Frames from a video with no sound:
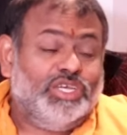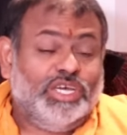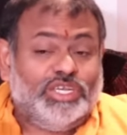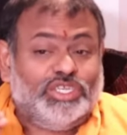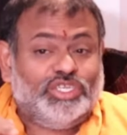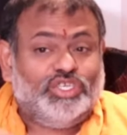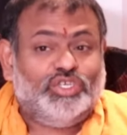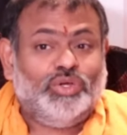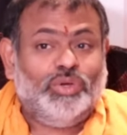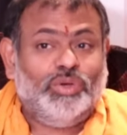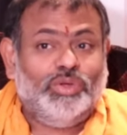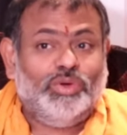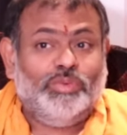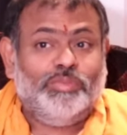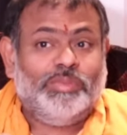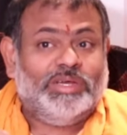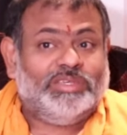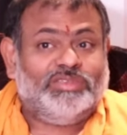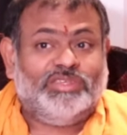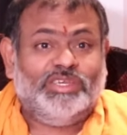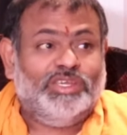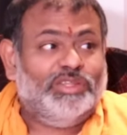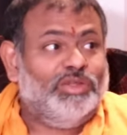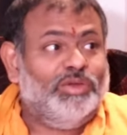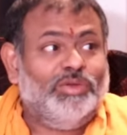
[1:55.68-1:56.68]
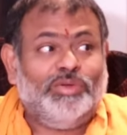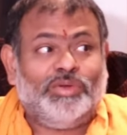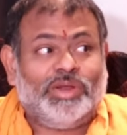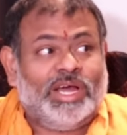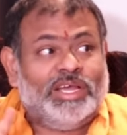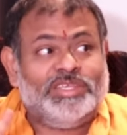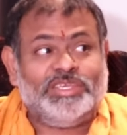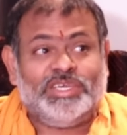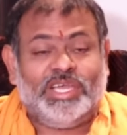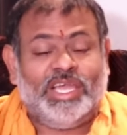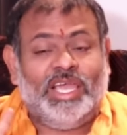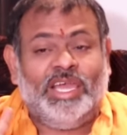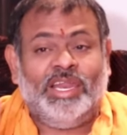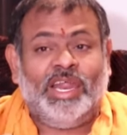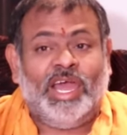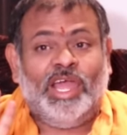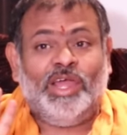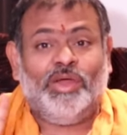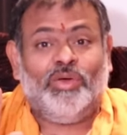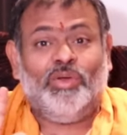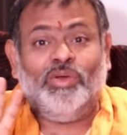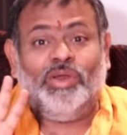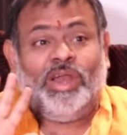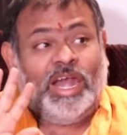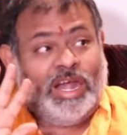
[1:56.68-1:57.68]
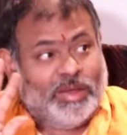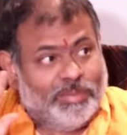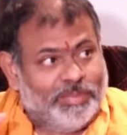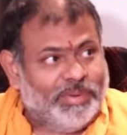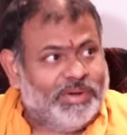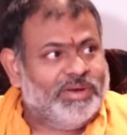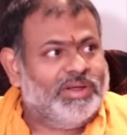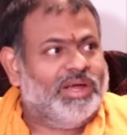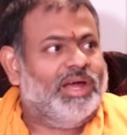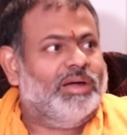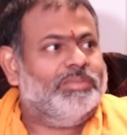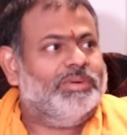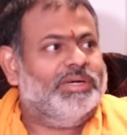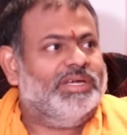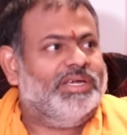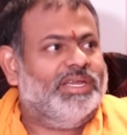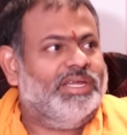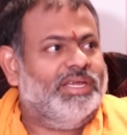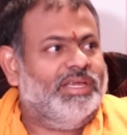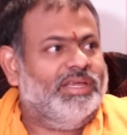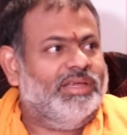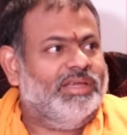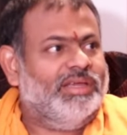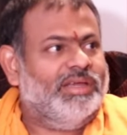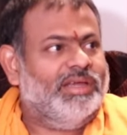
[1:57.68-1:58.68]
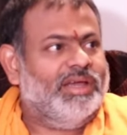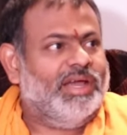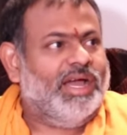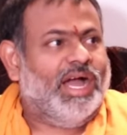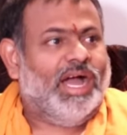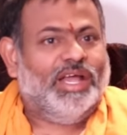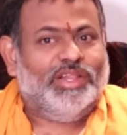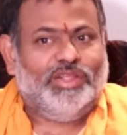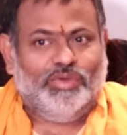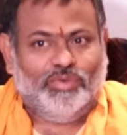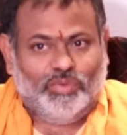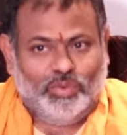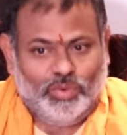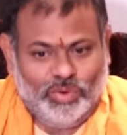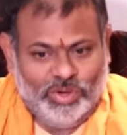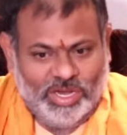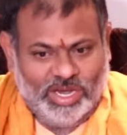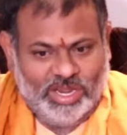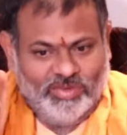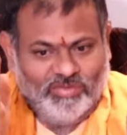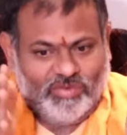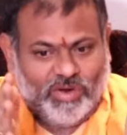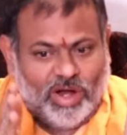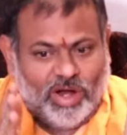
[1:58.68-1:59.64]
చర్చిలు మసీదులు రాజకీయ నాయకులు నడపరు కాబట్టి అది ఓన్లీ